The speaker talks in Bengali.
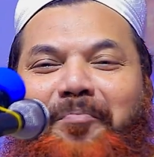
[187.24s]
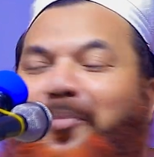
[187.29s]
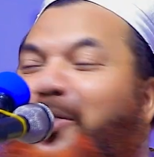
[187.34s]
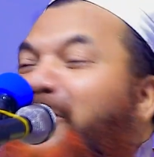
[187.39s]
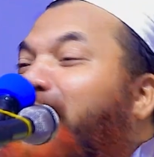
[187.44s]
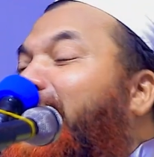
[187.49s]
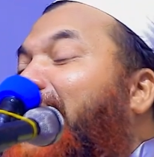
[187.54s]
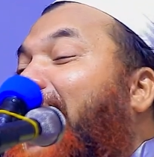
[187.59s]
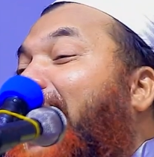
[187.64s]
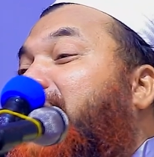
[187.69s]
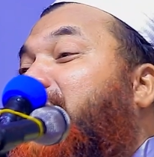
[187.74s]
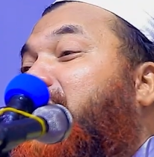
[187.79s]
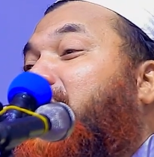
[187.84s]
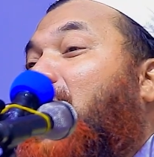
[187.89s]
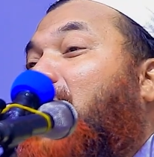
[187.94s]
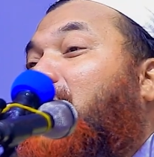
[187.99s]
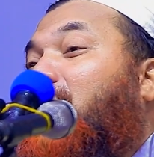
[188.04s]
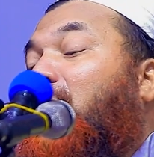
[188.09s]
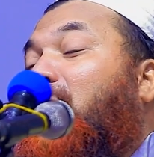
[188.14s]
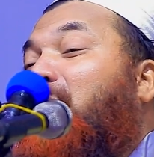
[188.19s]
মদিনার
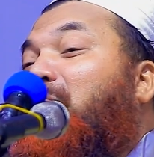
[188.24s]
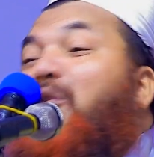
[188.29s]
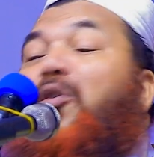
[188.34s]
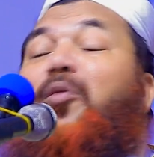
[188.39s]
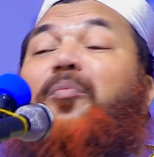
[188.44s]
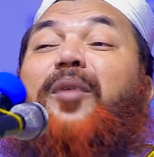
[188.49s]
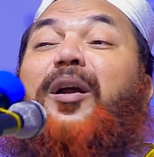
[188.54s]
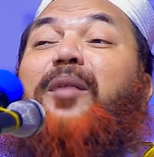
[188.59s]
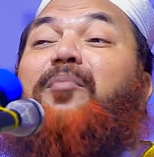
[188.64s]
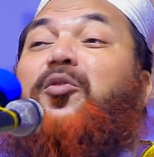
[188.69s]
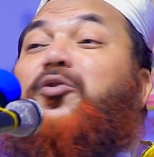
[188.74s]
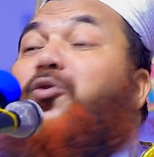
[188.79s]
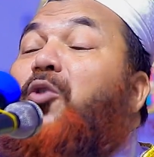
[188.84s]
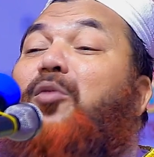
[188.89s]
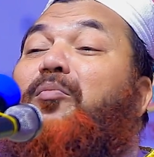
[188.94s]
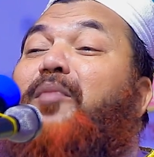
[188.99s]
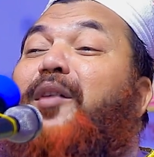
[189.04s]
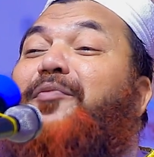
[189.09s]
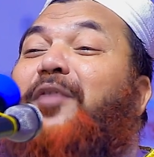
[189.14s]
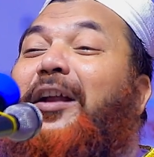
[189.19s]
সকল মেন
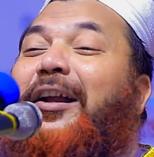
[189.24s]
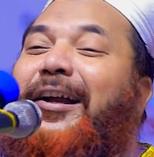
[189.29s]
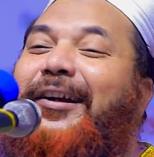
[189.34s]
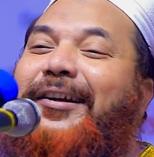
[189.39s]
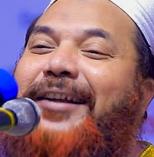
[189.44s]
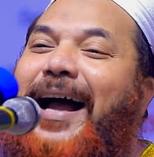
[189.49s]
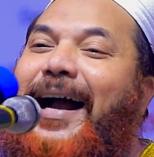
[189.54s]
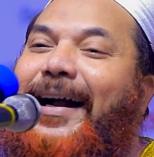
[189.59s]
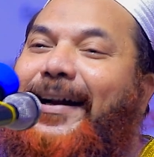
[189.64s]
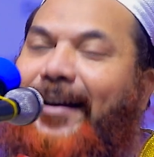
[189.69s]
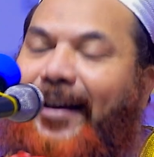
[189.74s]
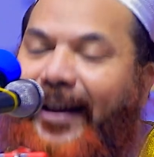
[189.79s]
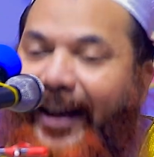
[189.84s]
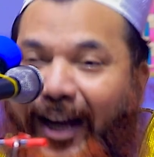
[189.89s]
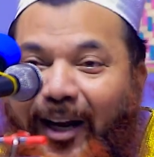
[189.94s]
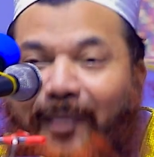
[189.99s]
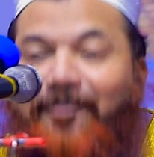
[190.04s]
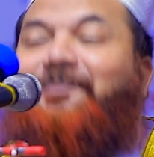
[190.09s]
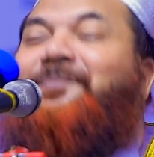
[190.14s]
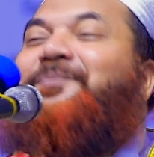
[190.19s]
মুসলমানদেরকে ডাকলে
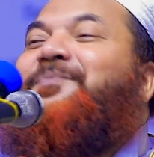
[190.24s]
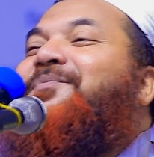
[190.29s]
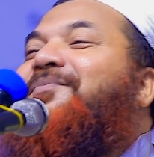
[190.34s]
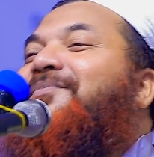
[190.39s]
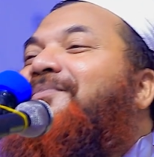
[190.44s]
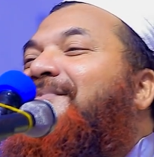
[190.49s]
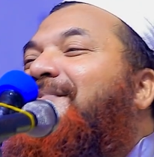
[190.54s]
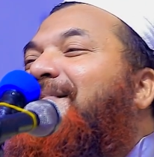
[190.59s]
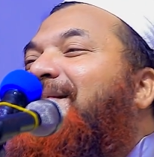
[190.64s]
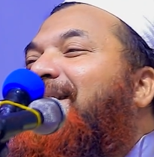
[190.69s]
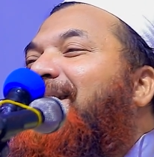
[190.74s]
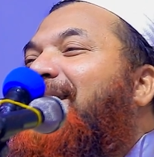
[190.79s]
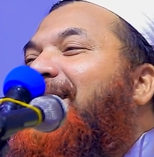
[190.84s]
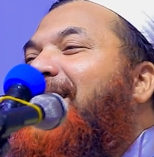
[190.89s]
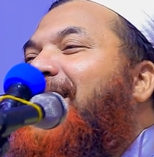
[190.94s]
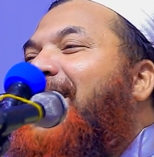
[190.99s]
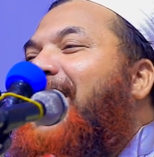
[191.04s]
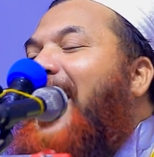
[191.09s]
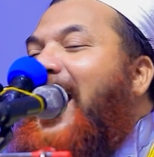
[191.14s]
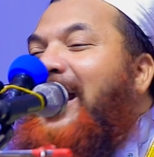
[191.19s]

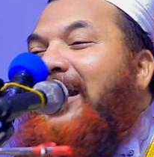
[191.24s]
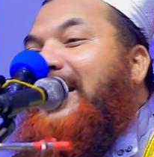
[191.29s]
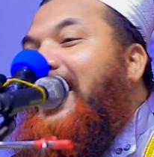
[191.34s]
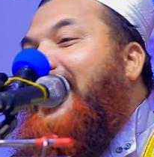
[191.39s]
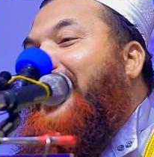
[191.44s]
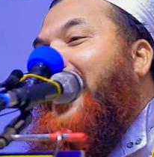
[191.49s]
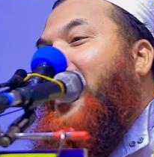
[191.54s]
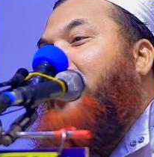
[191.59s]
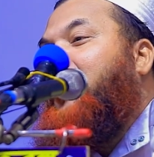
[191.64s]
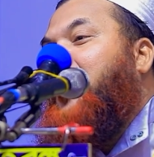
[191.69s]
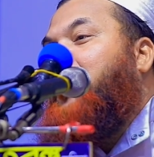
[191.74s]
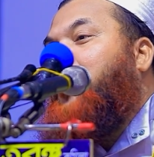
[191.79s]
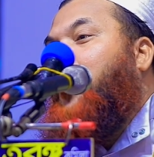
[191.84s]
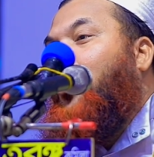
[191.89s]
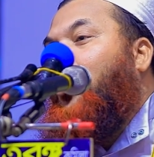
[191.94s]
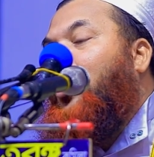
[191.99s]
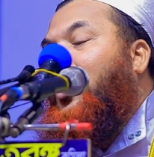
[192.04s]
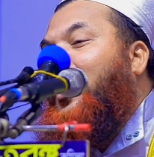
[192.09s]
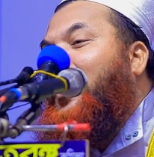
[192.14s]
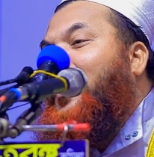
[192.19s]
আল্লাহর হাবিব
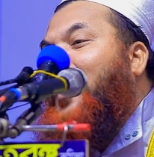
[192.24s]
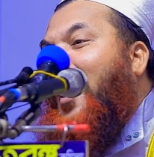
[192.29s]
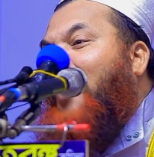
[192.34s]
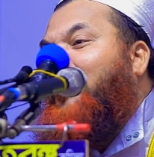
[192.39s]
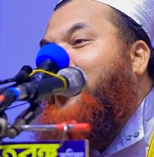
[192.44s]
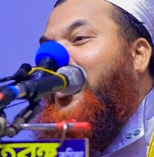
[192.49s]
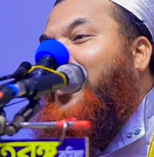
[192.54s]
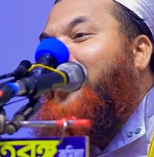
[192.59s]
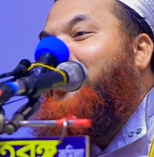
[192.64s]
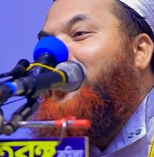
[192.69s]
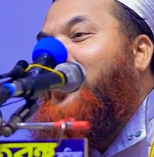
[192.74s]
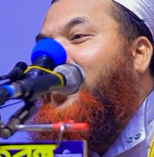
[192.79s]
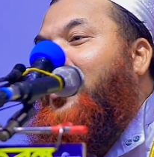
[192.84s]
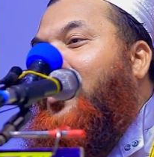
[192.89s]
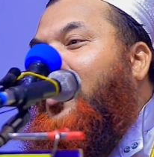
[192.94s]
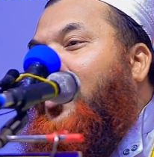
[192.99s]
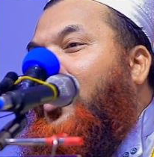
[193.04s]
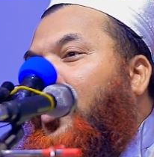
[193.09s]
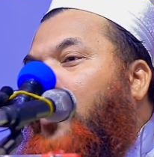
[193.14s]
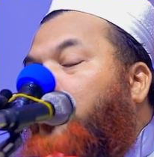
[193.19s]
বললেন আমি
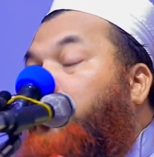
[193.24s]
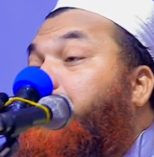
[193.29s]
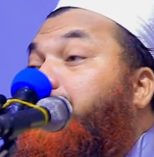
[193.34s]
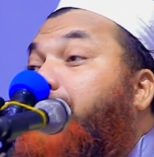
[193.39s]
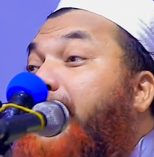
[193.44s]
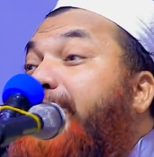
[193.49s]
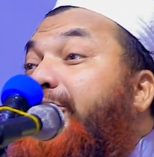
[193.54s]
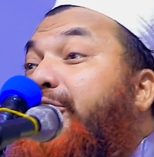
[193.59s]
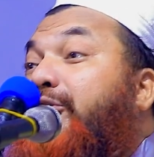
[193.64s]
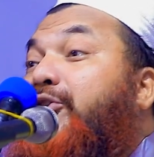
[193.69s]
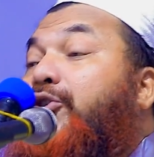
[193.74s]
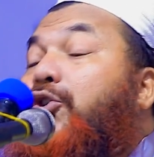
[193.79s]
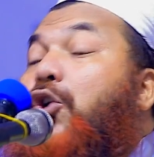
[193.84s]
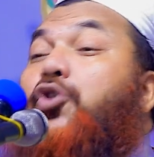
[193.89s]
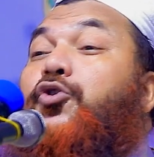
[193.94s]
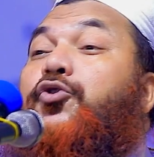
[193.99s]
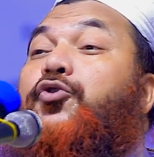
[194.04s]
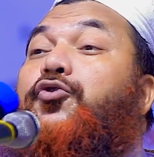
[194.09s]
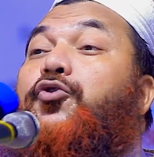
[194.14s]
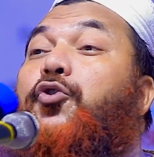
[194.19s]

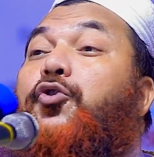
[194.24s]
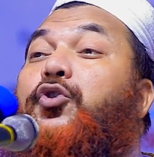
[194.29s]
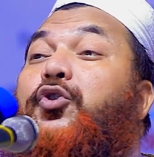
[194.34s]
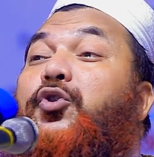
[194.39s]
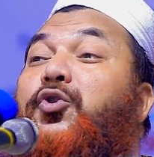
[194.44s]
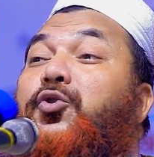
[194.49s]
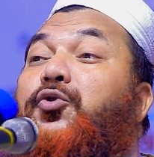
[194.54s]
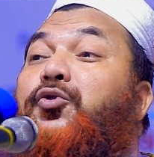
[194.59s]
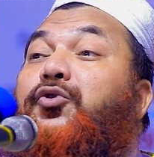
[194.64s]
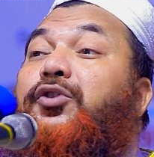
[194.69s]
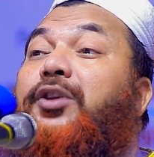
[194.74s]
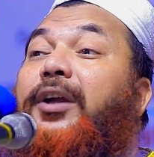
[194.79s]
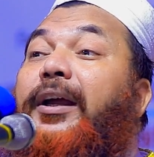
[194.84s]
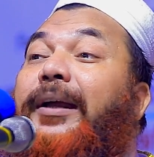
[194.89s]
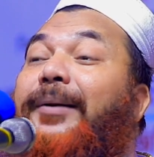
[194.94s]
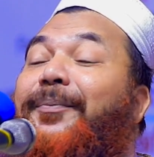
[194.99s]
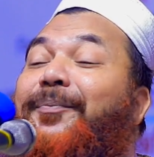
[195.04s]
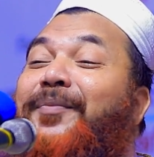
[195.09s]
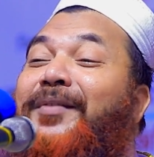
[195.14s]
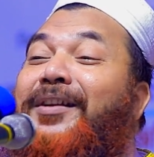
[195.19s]
বিশ্বস্ত সূত্রে
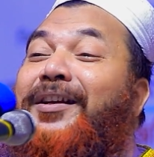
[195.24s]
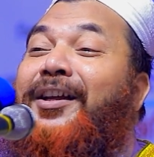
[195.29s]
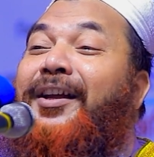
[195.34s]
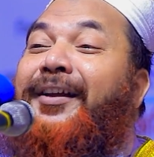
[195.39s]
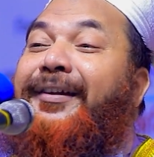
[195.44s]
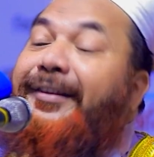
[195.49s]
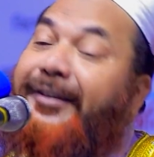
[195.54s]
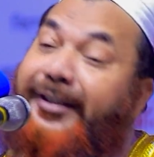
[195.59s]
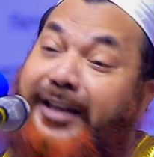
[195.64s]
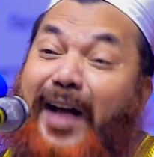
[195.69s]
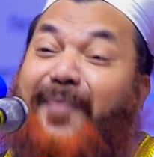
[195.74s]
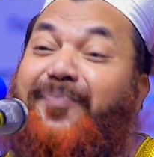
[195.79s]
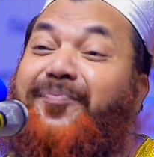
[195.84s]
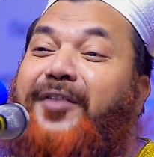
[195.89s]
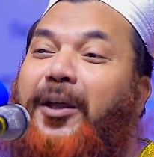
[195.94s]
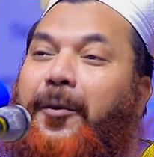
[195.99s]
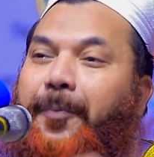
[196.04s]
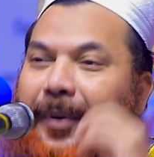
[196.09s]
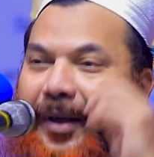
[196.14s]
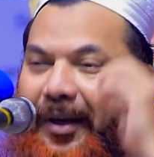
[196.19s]

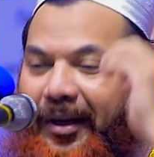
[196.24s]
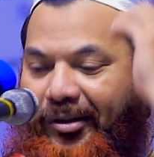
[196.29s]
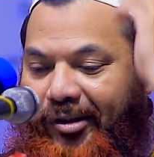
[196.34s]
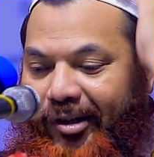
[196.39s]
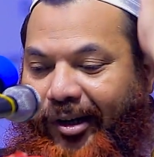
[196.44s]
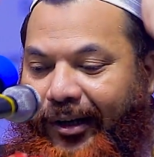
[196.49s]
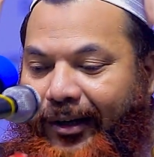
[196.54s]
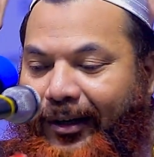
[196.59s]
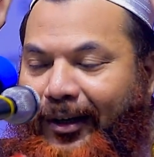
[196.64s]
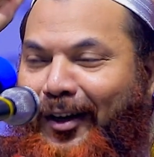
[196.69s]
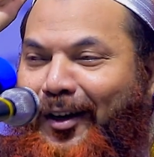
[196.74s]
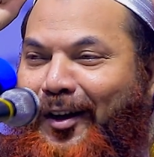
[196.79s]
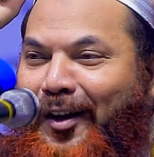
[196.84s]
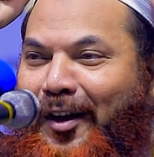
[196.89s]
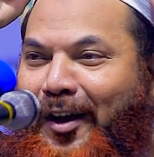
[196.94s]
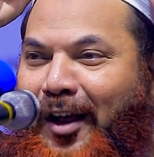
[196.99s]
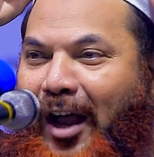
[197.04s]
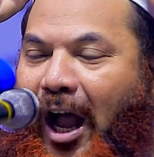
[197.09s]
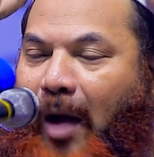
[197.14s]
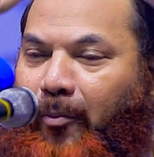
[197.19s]
জানতে পেরেছি
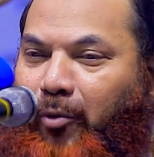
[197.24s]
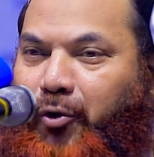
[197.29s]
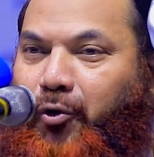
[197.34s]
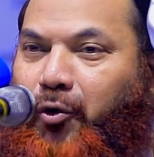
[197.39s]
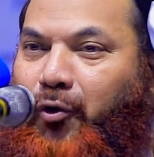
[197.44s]
আবু